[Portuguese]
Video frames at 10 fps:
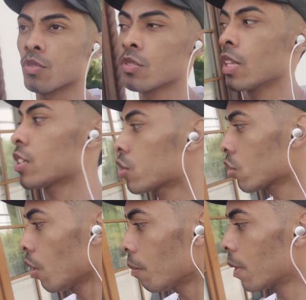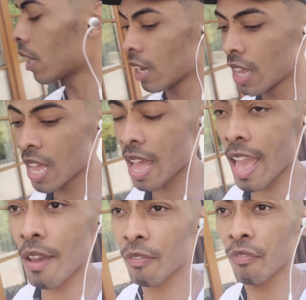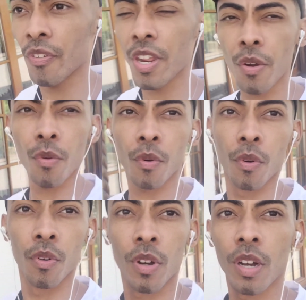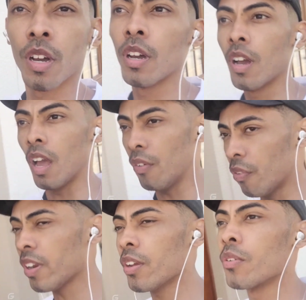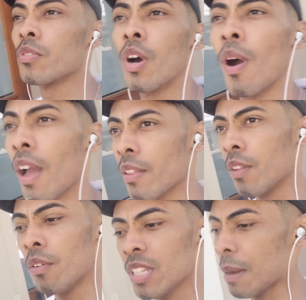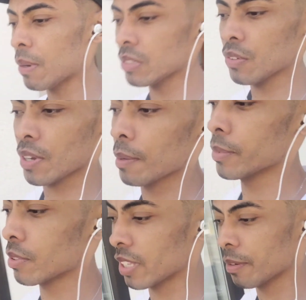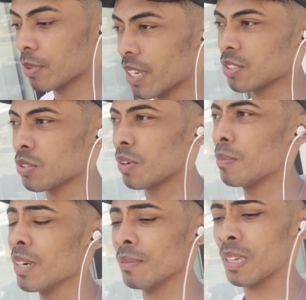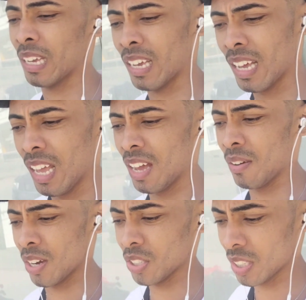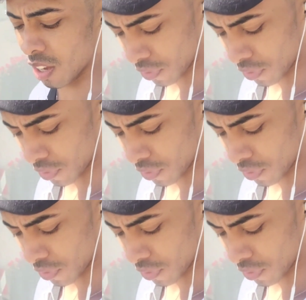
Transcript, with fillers: na sombra, é frio é frio, não é, não dá para você ficar muito tempo na sombra, porque acho que você vai